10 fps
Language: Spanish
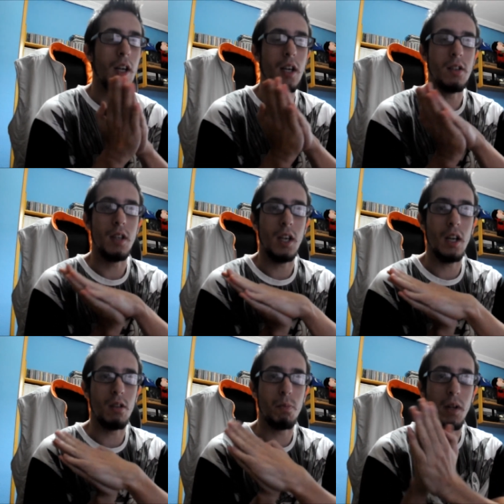Así que
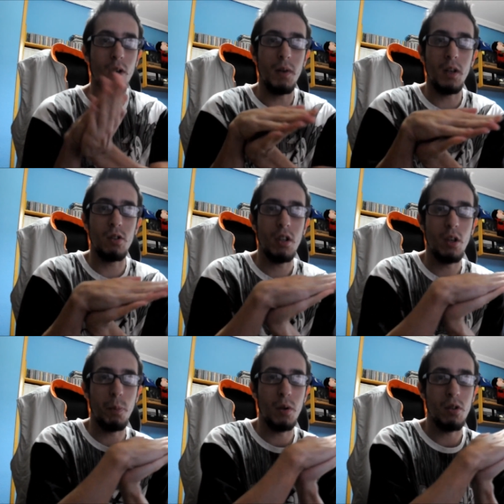espero veros en
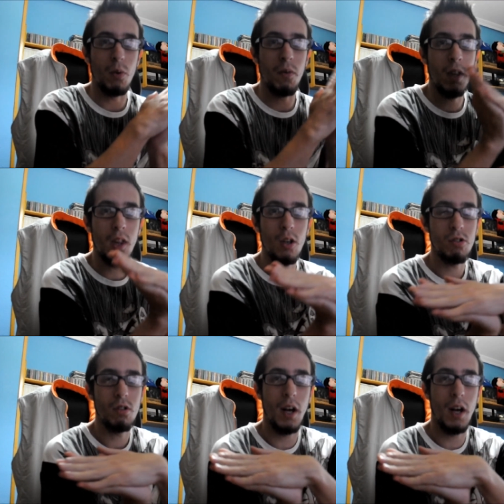los próximos vídeos.